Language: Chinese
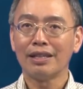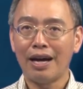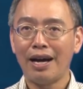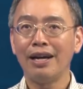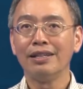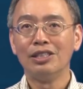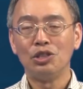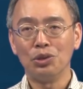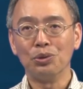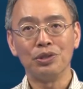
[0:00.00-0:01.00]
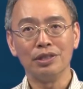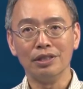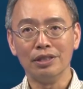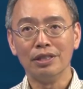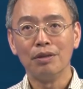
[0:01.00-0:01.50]
它就
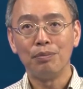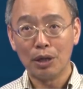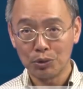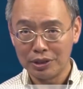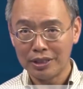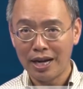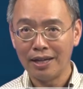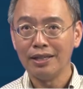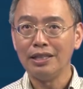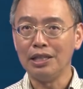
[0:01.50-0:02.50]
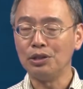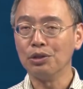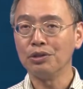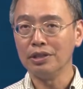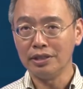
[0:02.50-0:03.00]
是标准差，也
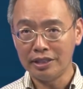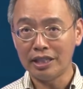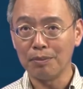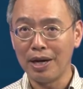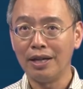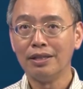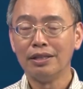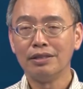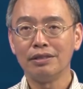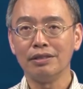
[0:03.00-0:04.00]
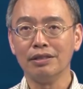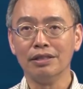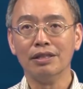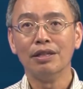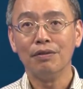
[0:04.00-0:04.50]
就是 sigma 是。